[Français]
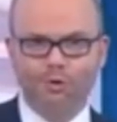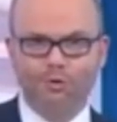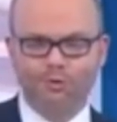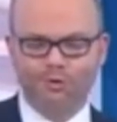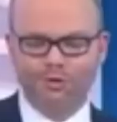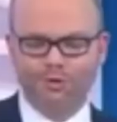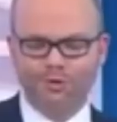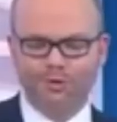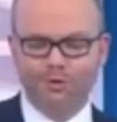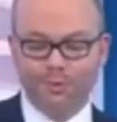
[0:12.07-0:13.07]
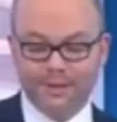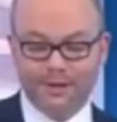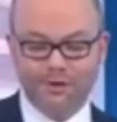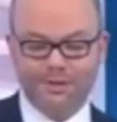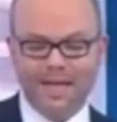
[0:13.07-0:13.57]
Auguste
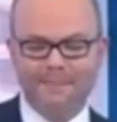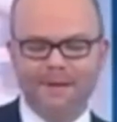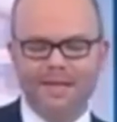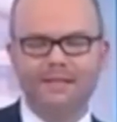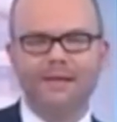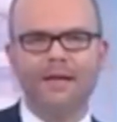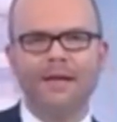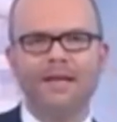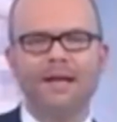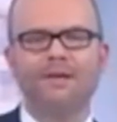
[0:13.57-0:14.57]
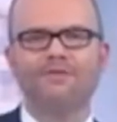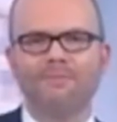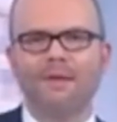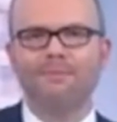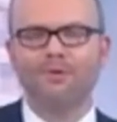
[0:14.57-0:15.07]
Cuissance aime les trains, il rêve
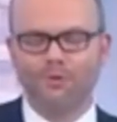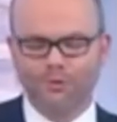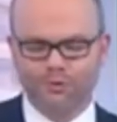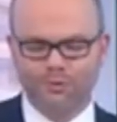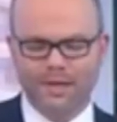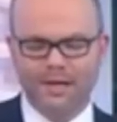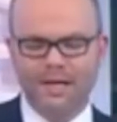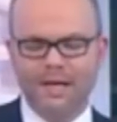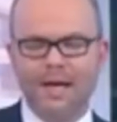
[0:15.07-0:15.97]
même d'en conduire.